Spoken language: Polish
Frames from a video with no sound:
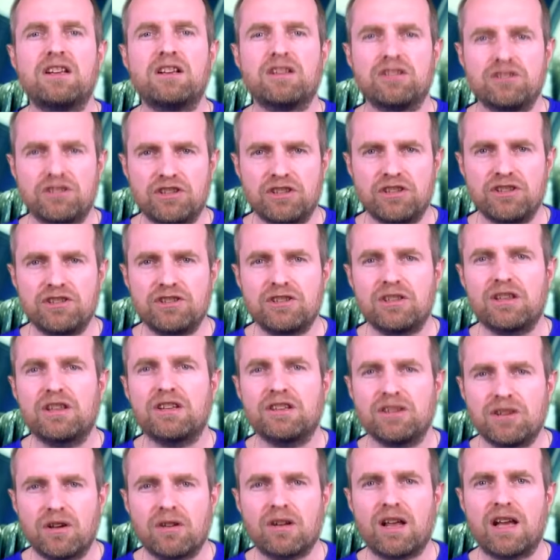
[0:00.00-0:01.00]
Dziś
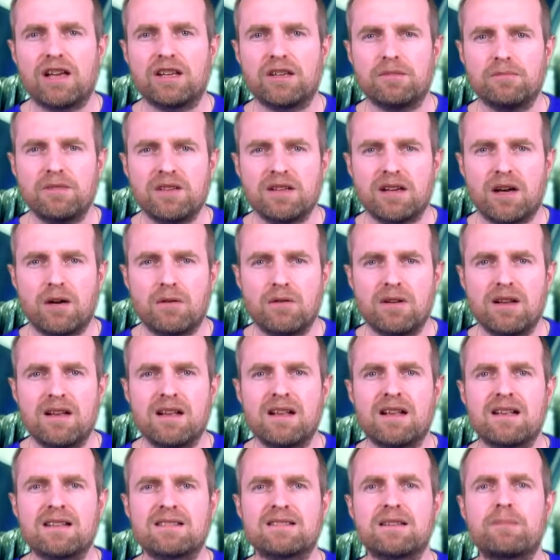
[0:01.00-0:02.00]
Jola i Michał
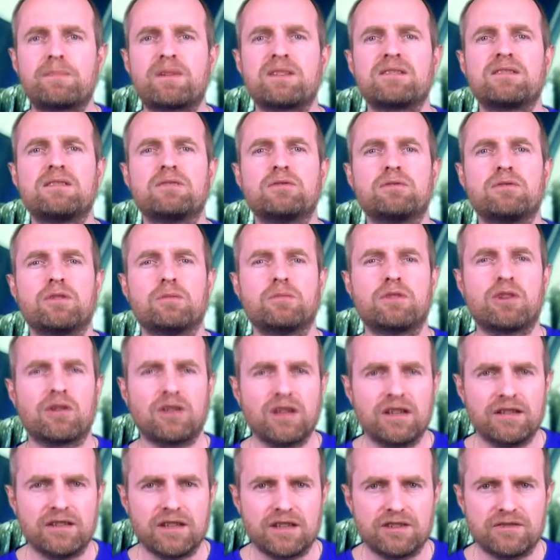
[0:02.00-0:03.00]
zaprezentują
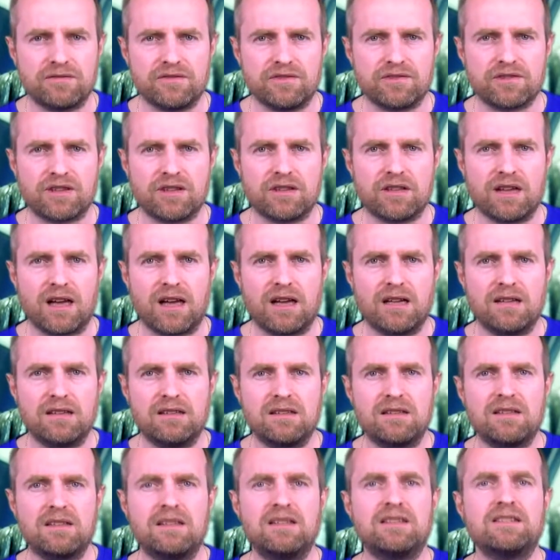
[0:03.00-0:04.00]
kolejne ćwiczenia.
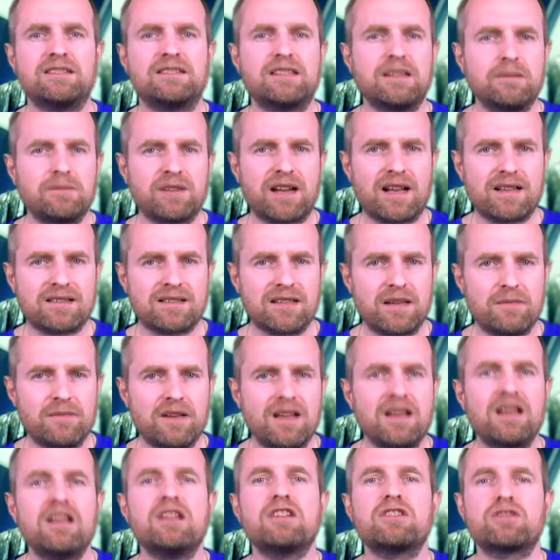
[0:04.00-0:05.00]
Tym razem
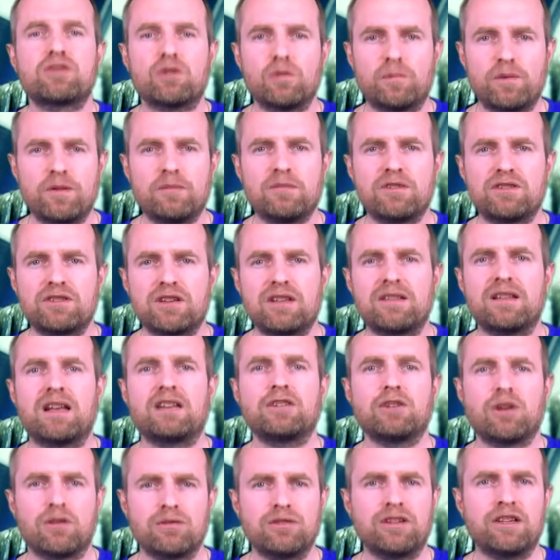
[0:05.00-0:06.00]
skupimy się na
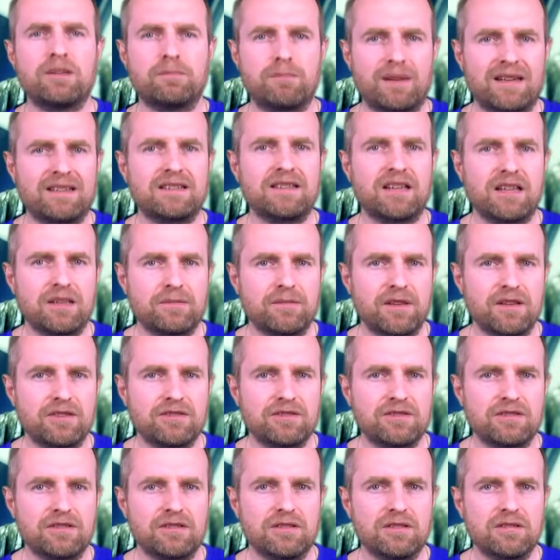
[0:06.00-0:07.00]
dolnych partiach
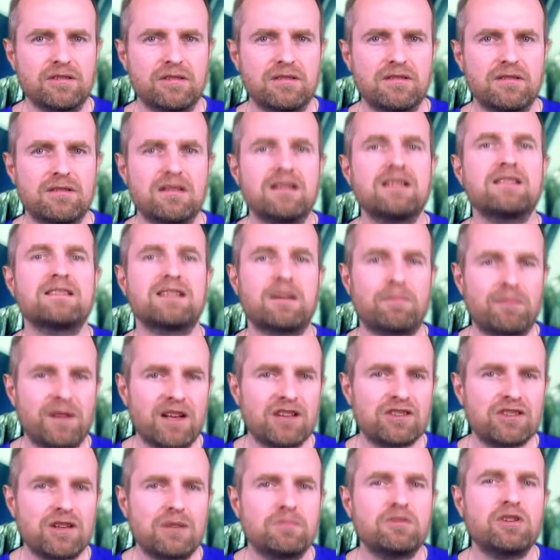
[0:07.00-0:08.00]
mięśni.
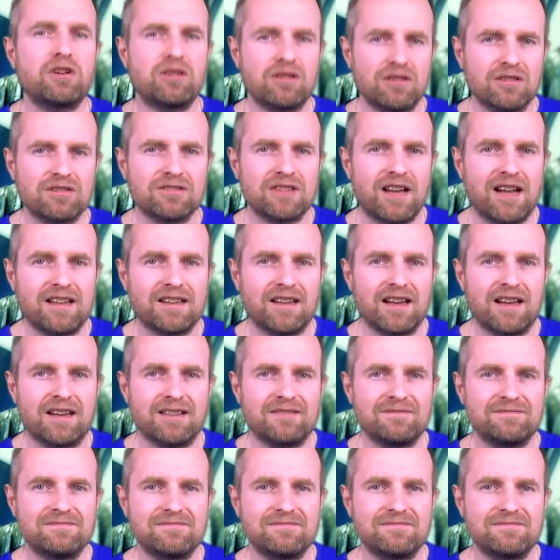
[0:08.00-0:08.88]
Zapraszam do oglądania.